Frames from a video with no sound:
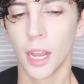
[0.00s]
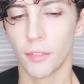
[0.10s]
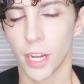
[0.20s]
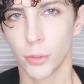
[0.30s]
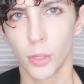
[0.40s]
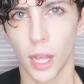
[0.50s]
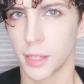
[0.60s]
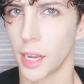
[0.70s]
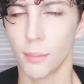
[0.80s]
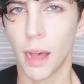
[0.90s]
l'avrà
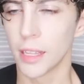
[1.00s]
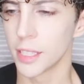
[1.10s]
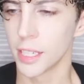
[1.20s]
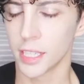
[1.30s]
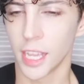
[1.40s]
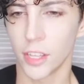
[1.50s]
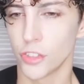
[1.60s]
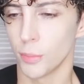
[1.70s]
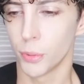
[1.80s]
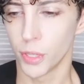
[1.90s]
educata la madre che è
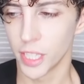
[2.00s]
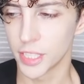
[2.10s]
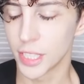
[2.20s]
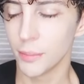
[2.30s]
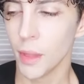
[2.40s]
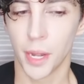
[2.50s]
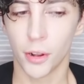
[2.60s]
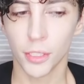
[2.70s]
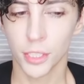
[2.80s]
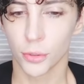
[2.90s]
giapponese,
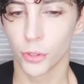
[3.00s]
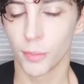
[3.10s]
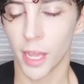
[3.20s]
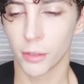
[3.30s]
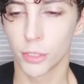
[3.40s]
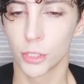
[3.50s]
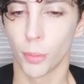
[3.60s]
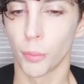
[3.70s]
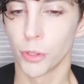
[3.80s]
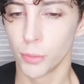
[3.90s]
però secondo me questo
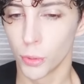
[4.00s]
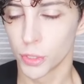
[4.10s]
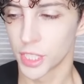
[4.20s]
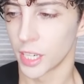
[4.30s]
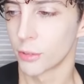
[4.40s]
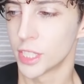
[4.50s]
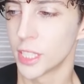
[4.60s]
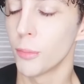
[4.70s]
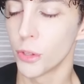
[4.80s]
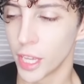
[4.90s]
proprio dimostra
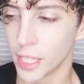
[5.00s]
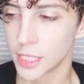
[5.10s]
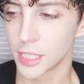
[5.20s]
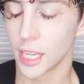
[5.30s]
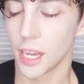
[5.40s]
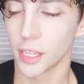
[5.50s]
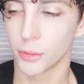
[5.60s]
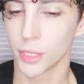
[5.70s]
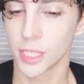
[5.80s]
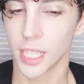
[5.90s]
questa modestia e
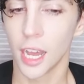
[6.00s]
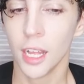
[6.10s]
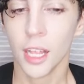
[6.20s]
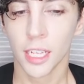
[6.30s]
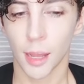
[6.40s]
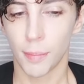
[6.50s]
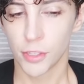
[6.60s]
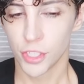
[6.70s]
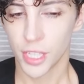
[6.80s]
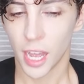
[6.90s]
questa
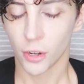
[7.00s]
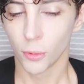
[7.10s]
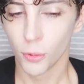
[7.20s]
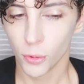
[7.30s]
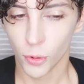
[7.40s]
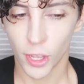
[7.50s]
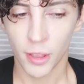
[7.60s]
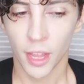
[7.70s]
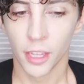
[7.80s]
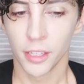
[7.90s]
capacità
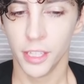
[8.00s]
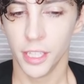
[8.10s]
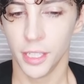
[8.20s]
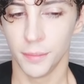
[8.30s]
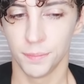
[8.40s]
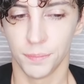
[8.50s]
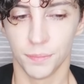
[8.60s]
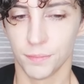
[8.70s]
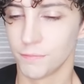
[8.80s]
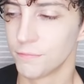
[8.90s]
comunque
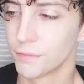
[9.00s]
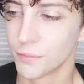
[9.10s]
di